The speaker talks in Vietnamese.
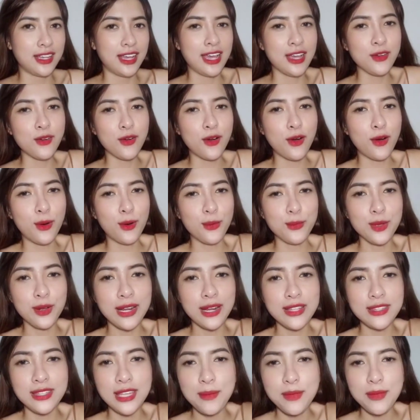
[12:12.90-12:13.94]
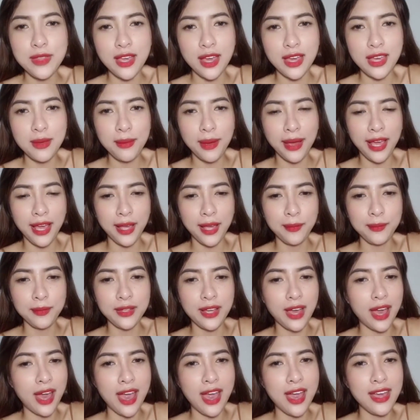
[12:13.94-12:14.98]
hát cô hồn vô livestream chị mà em
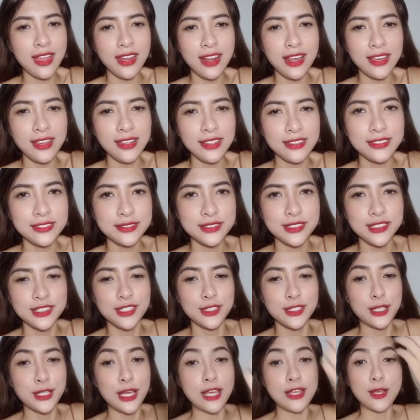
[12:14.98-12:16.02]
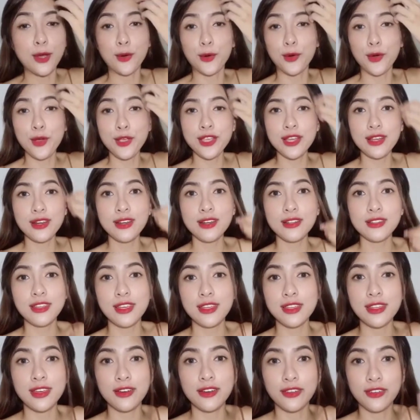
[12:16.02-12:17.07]
kể đi chị chửi chứ
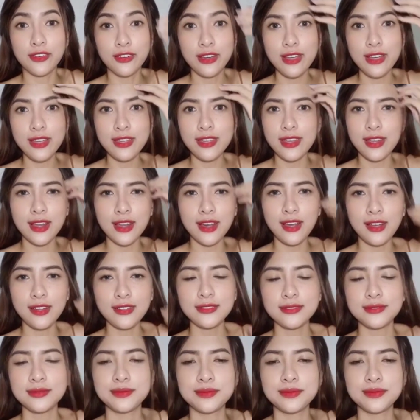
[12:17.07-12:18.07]
chị chửi chị đó